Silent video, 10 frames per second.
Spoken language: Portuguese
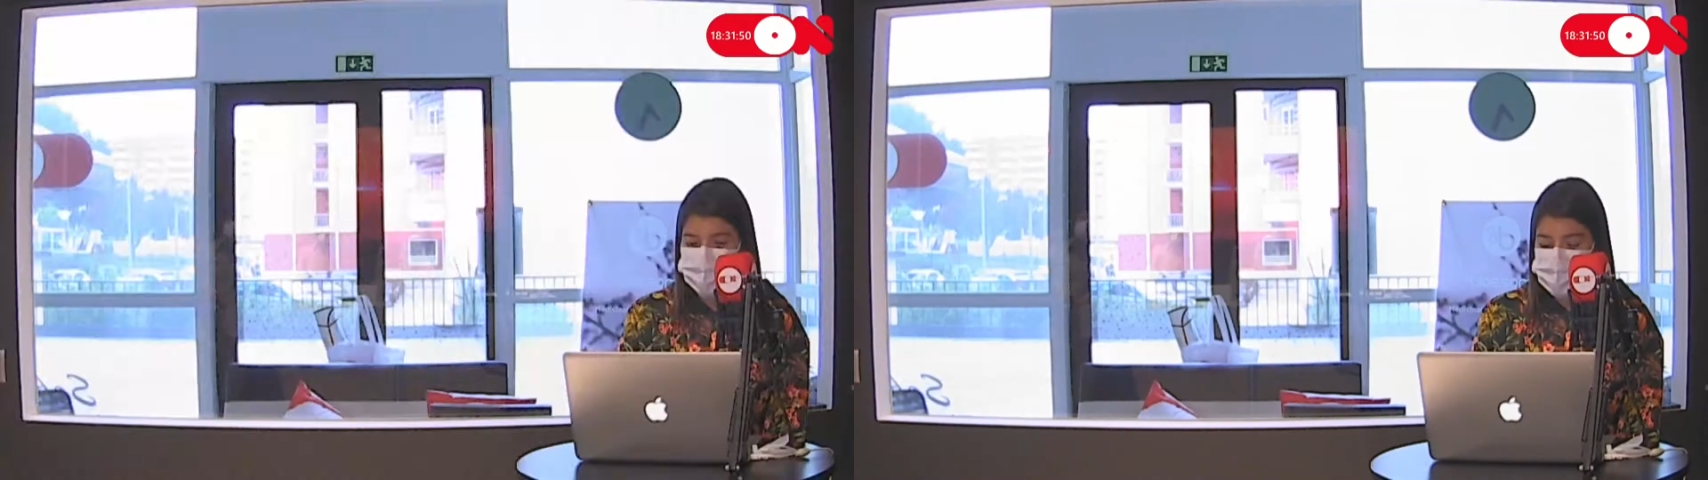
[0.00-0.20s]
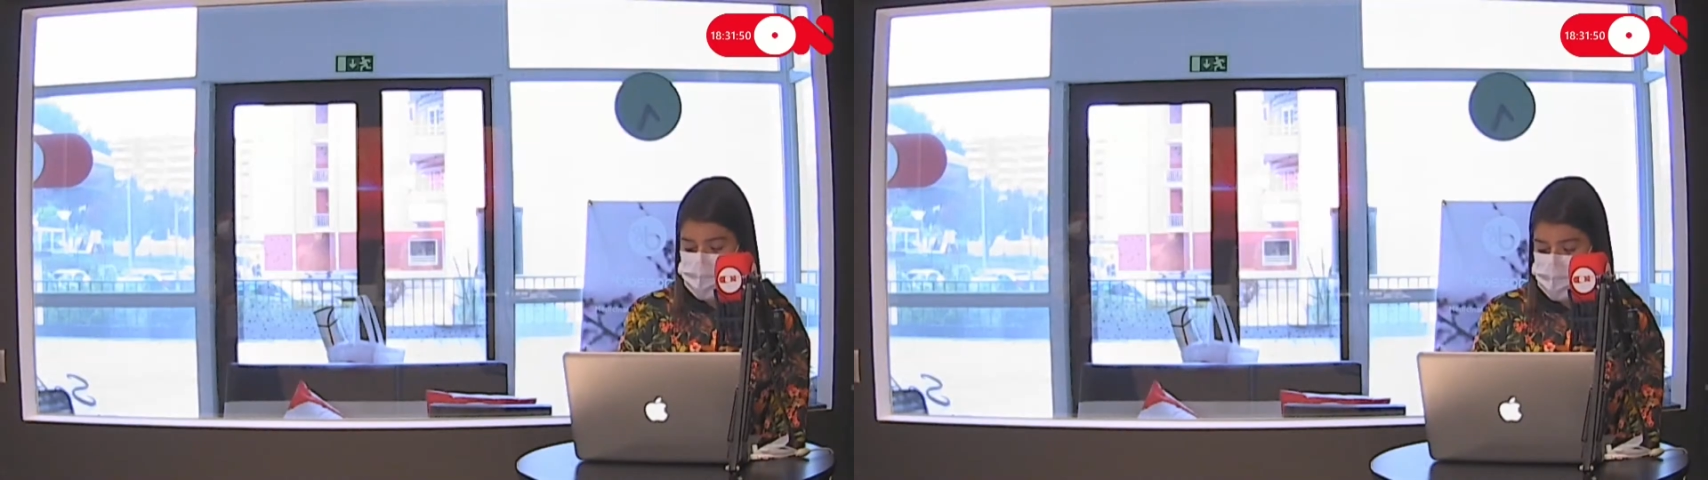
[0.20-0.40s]
eu
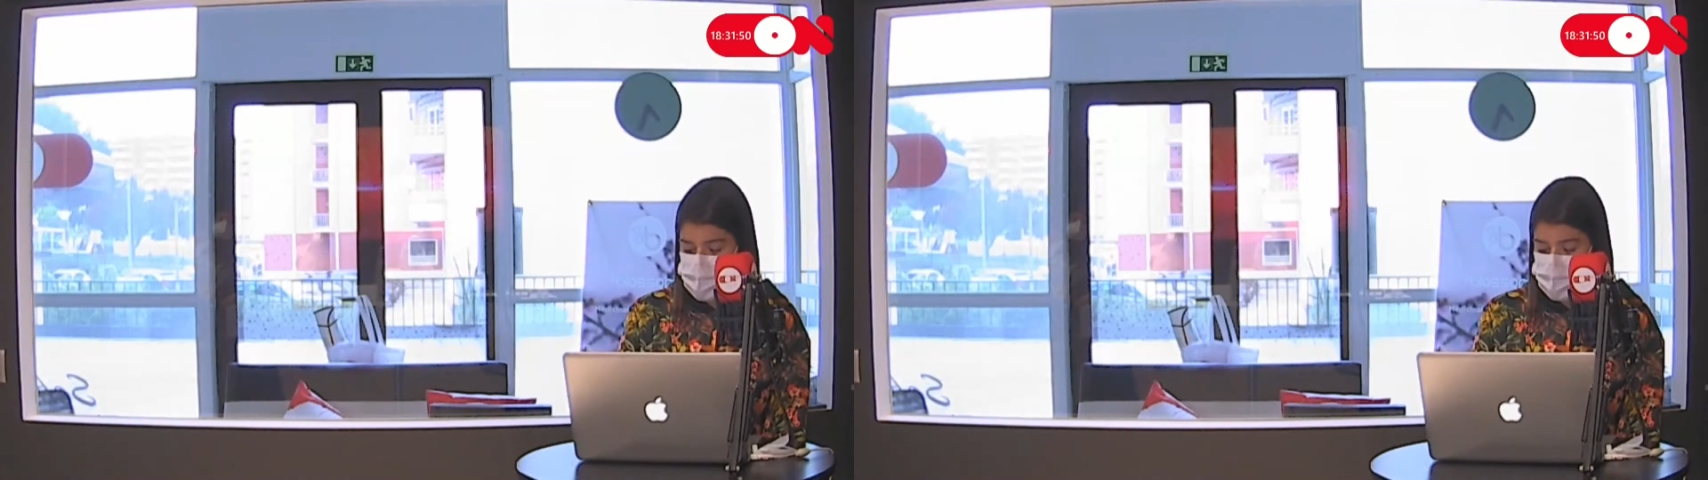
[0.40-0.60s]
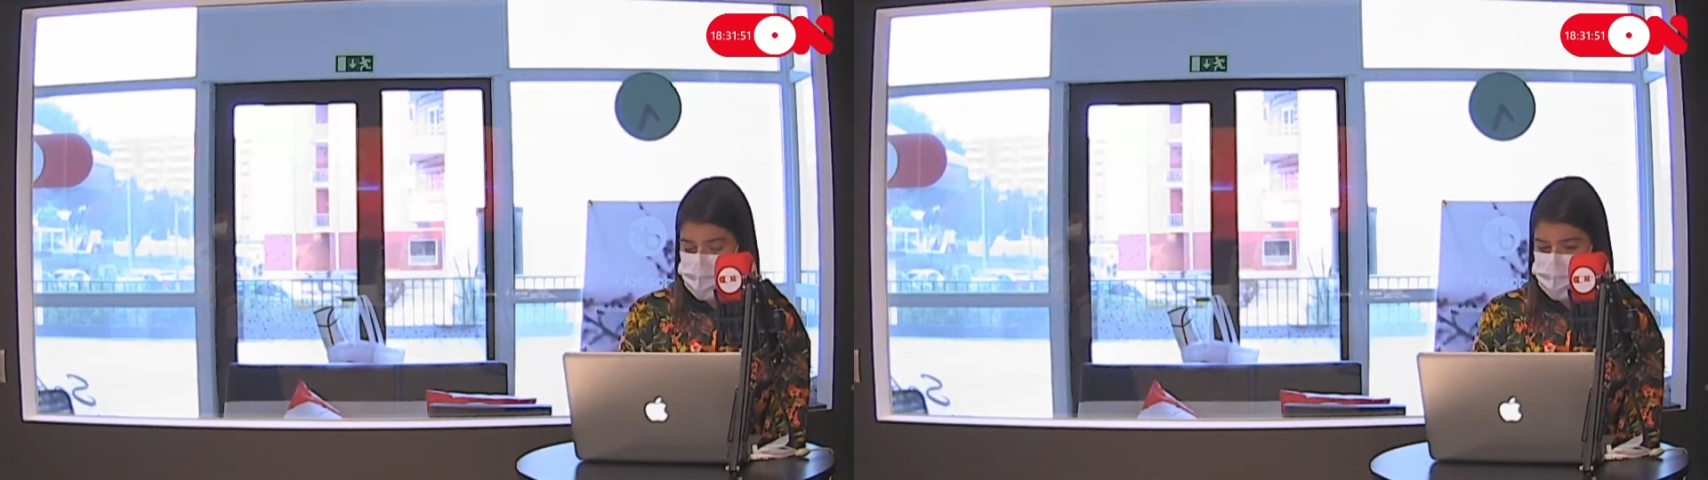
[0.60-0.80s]
sou uma
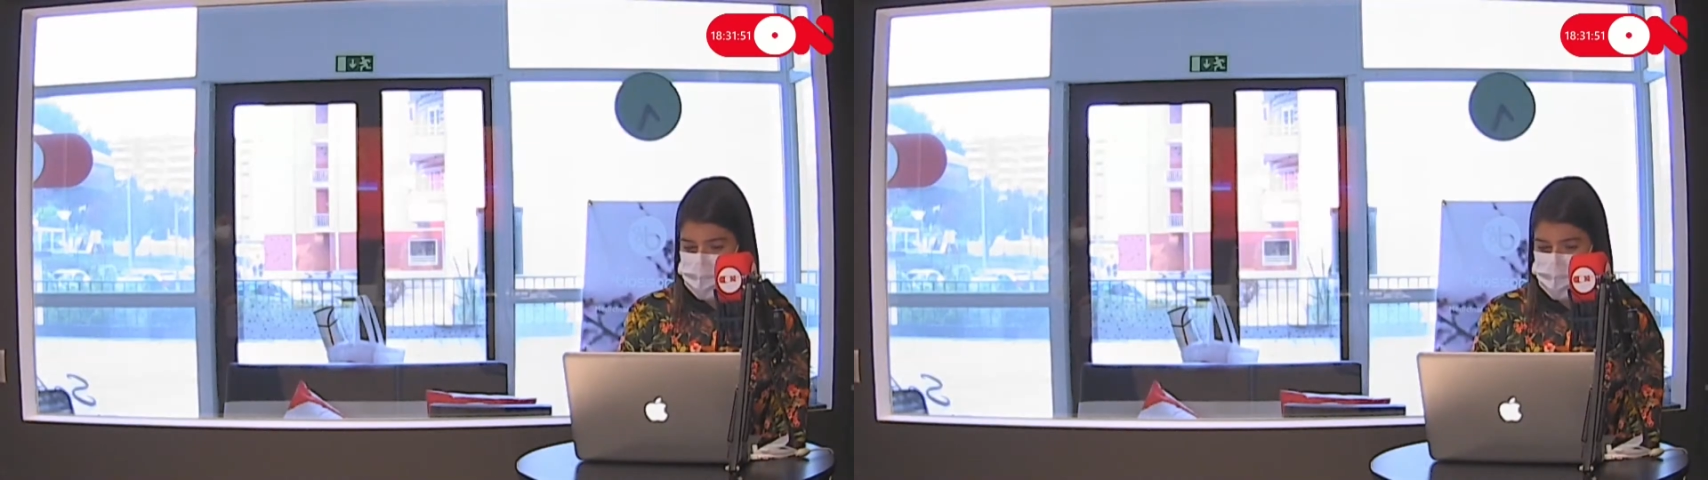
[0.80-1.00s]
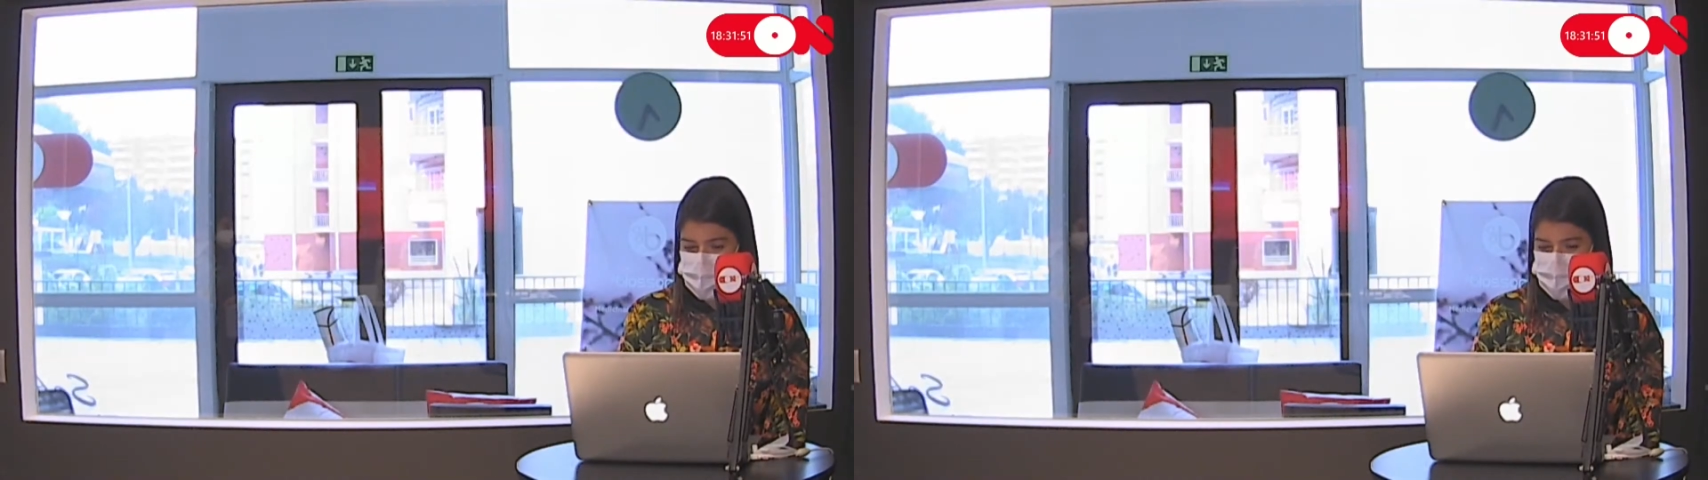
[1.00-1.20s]
pessoa um bocadinho
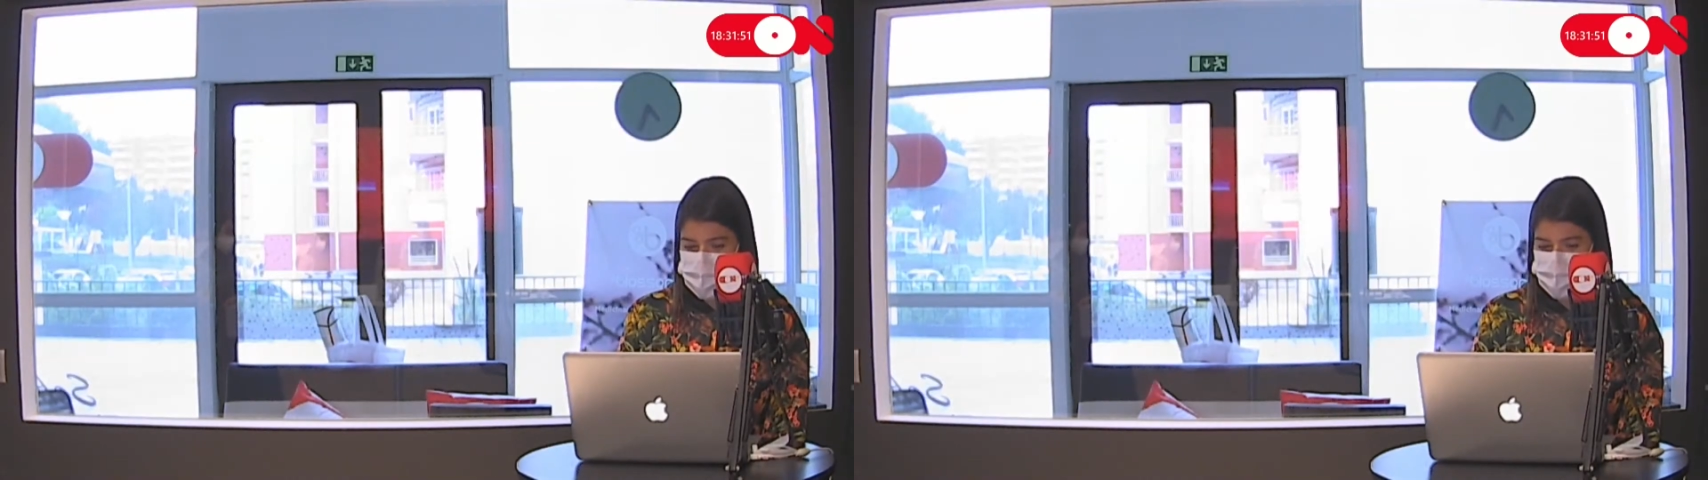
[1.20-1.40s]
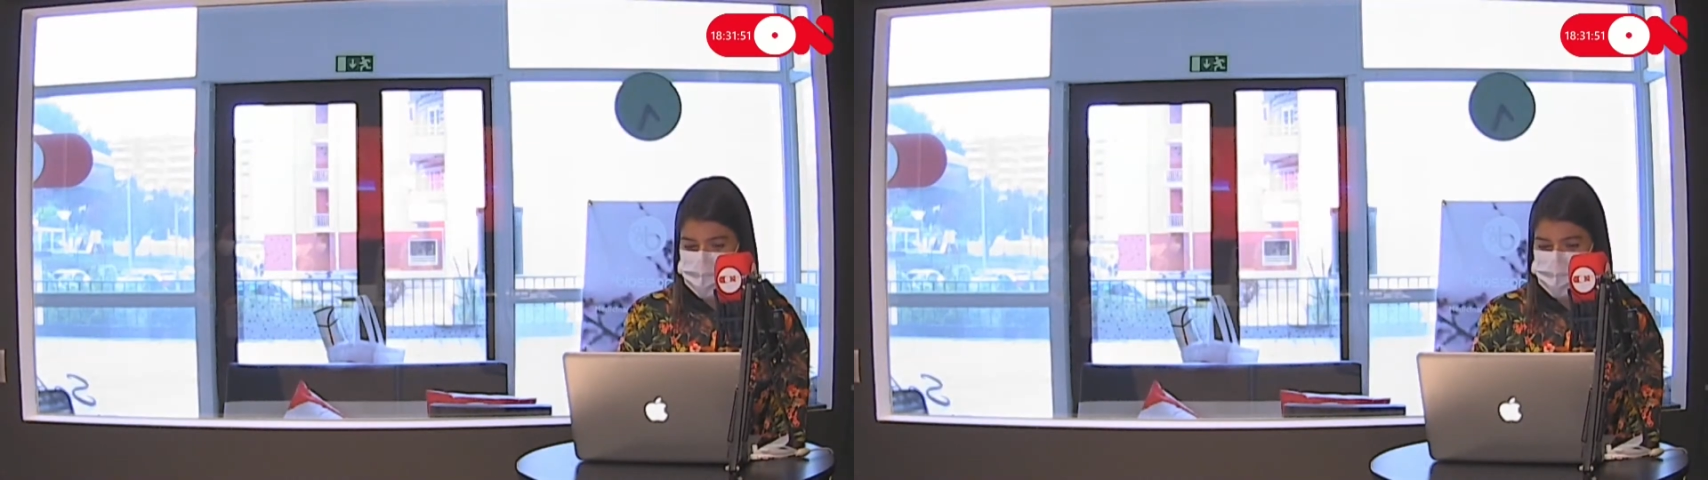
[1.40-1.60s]

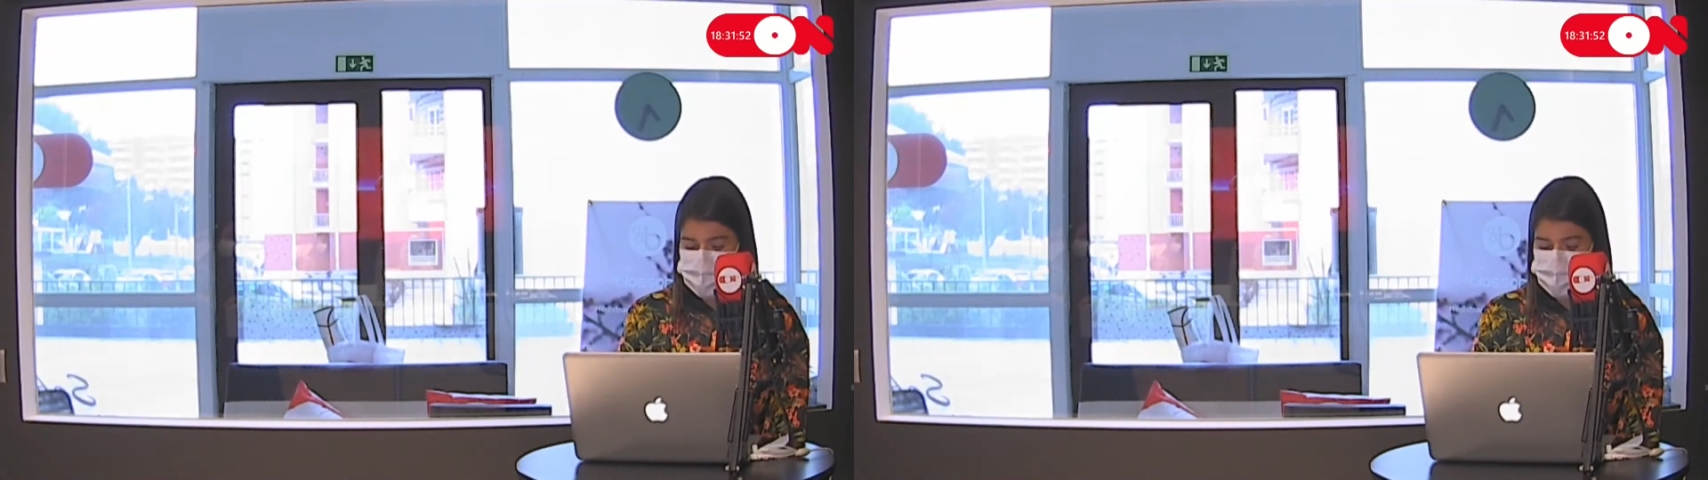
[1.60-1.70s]
dependente.